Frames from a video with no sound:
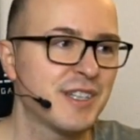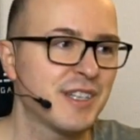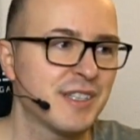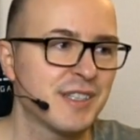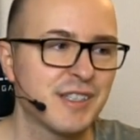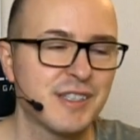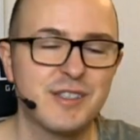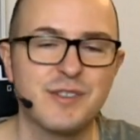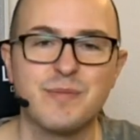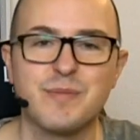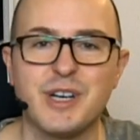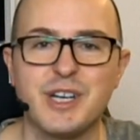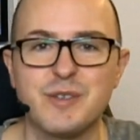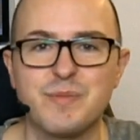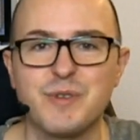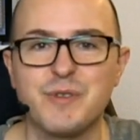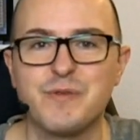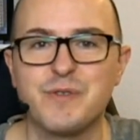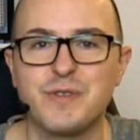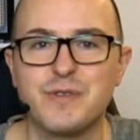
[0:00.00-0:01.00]
das ist zum
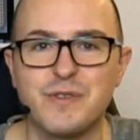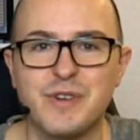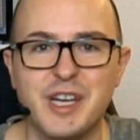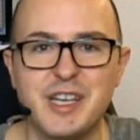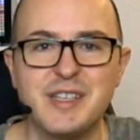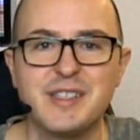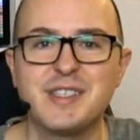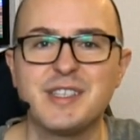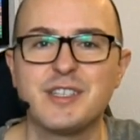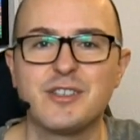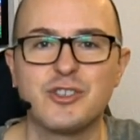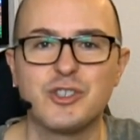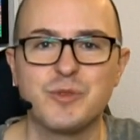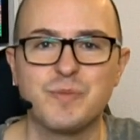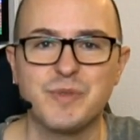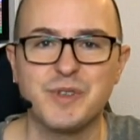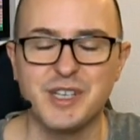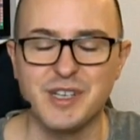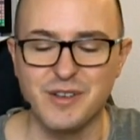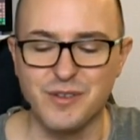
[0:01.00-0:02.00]
Beispiel für
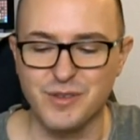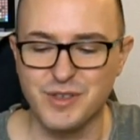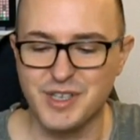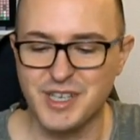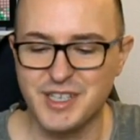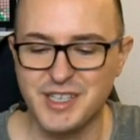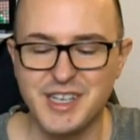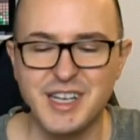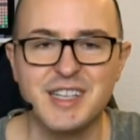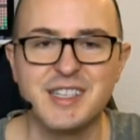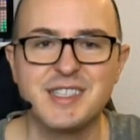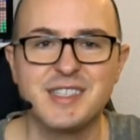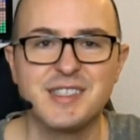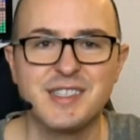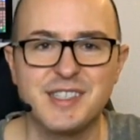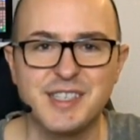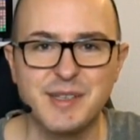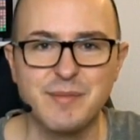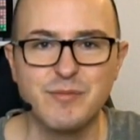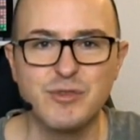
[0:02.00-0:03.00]
Racing-Spiele oder die ganzen
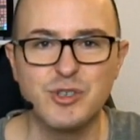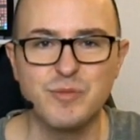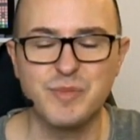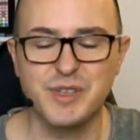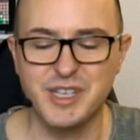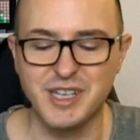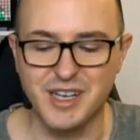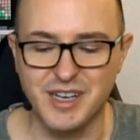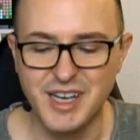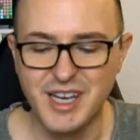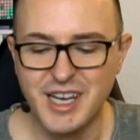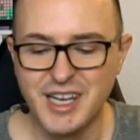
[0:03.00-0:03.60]
Sim-Spieler,